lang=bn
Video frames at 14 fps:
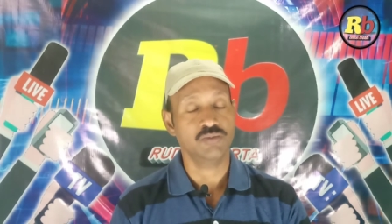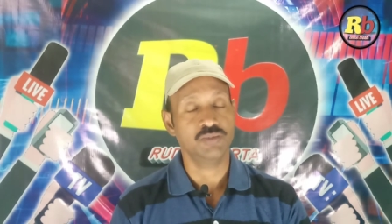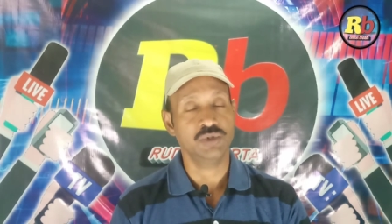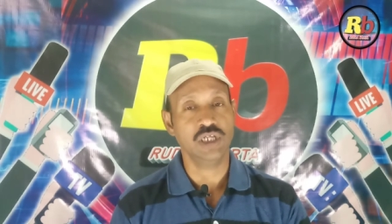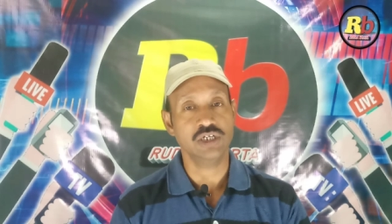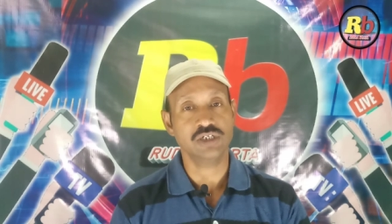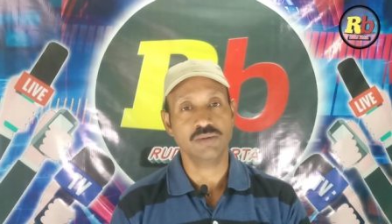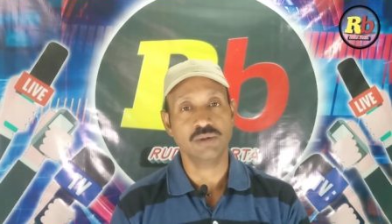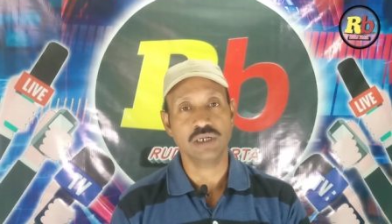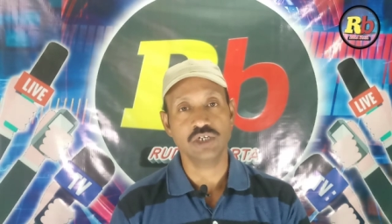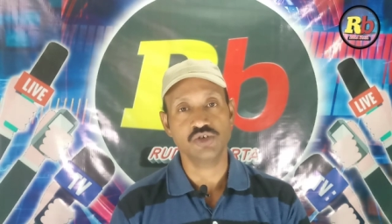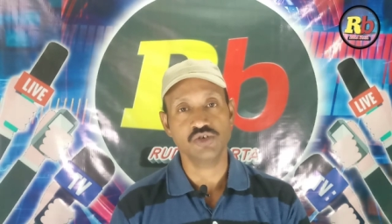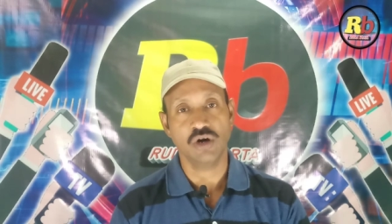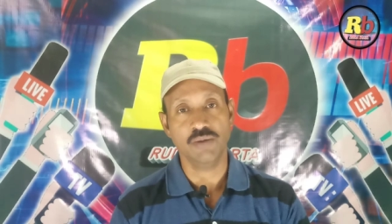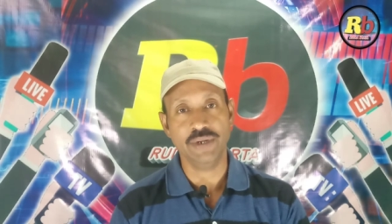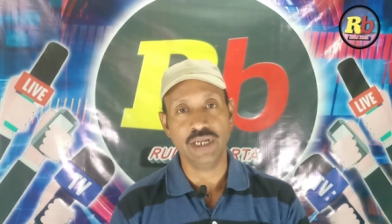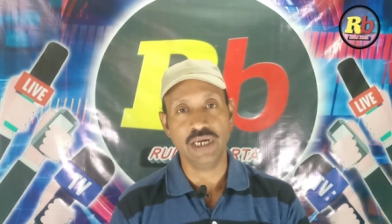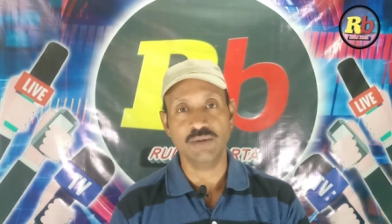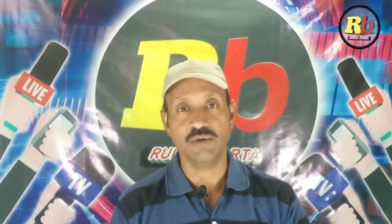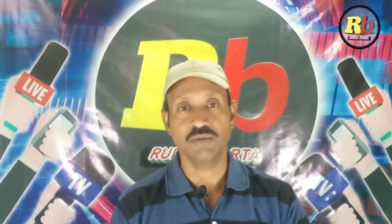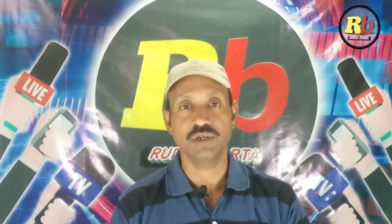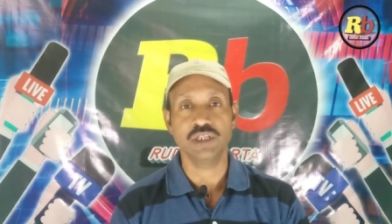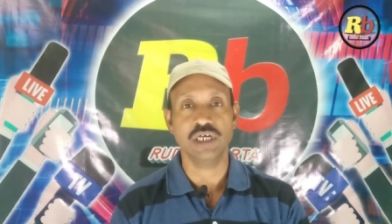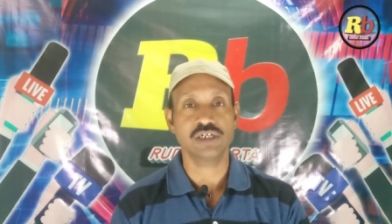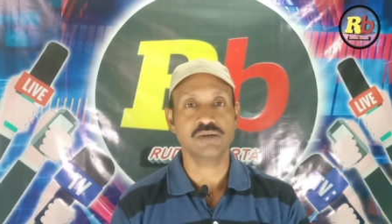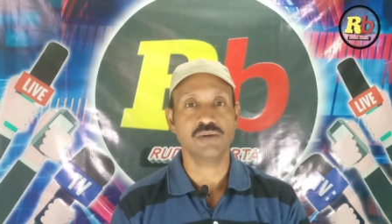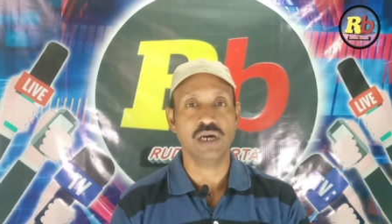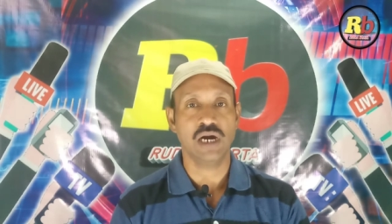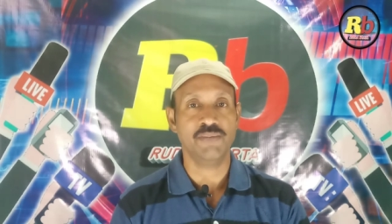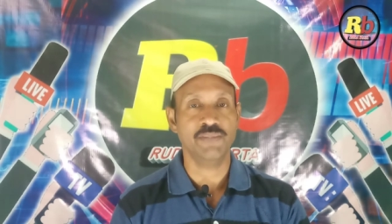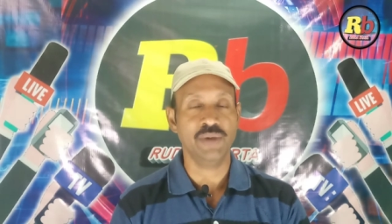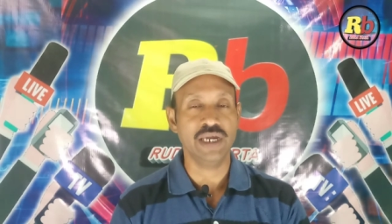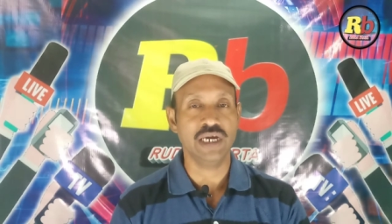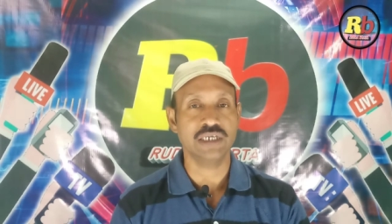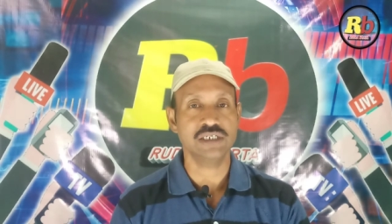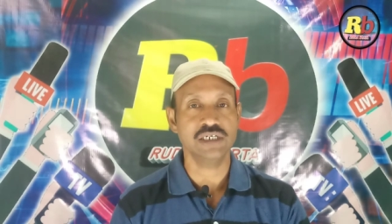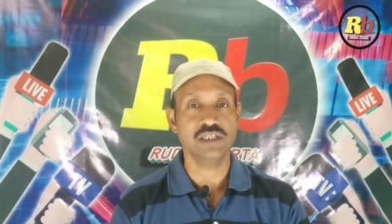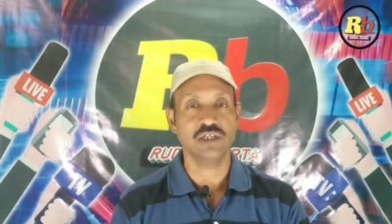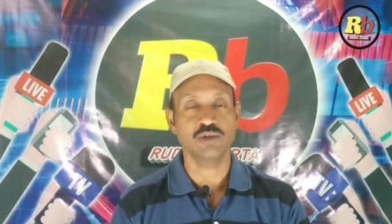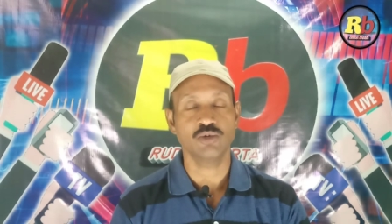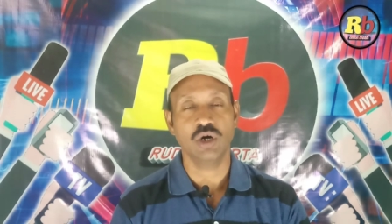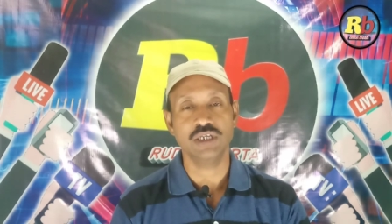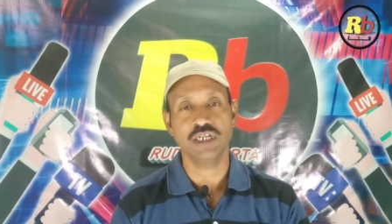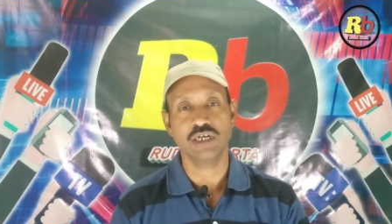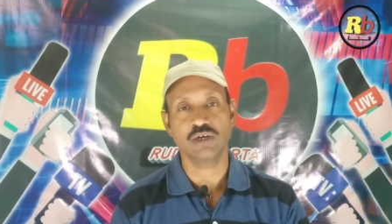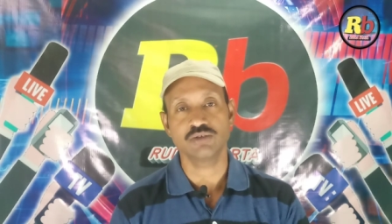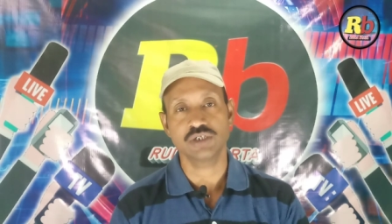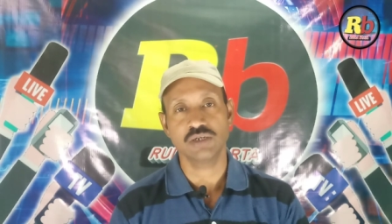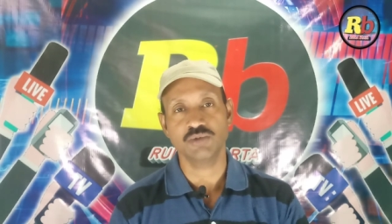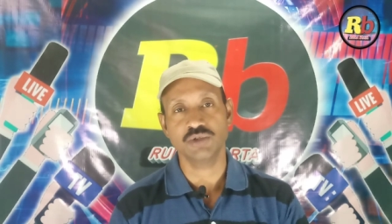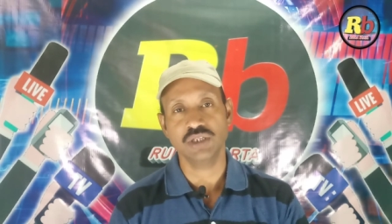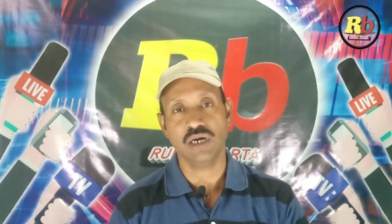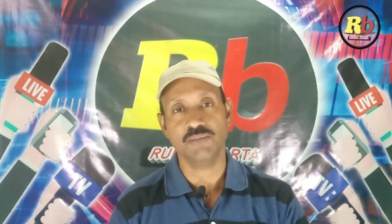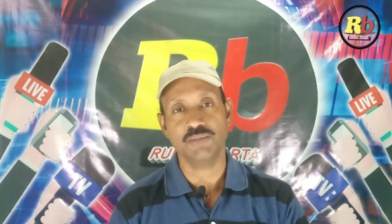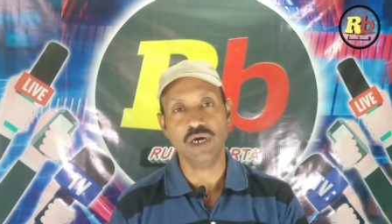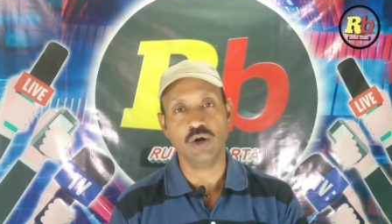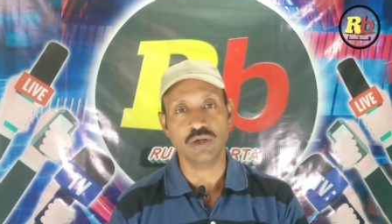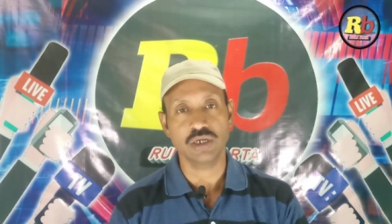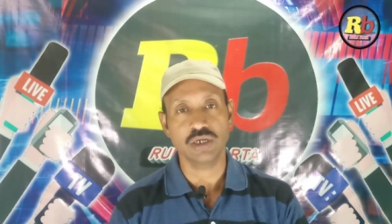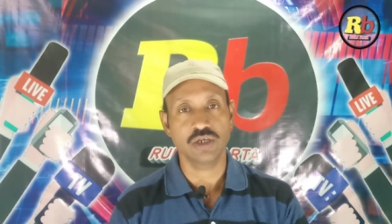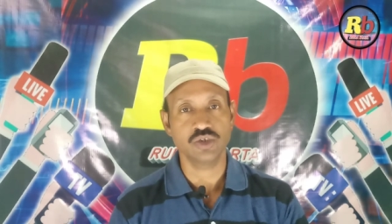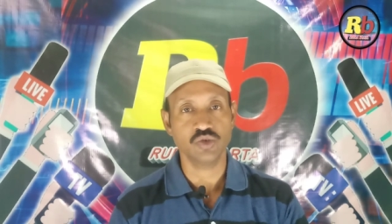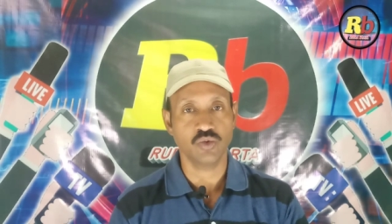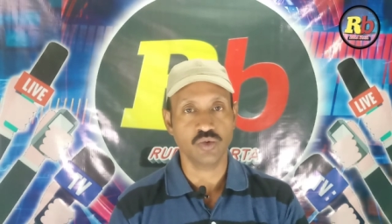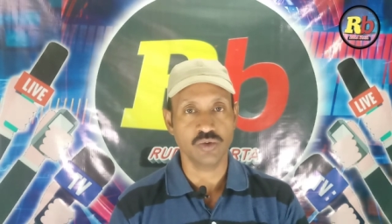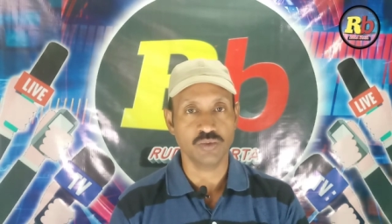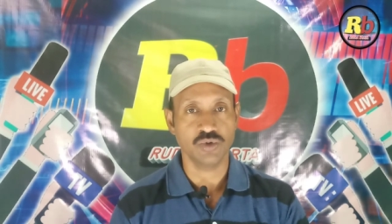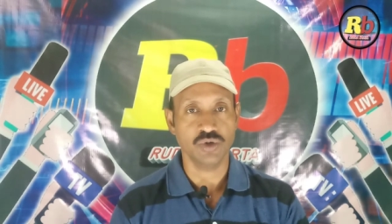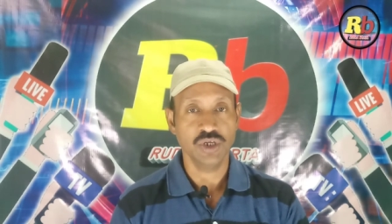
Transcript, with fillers: বিধানসভার কিছু হবে না এবং বিধানসভায় আমরাই আছি তা দু হাজার একুশের মধ্যে আমরা অনেক কিছু করব।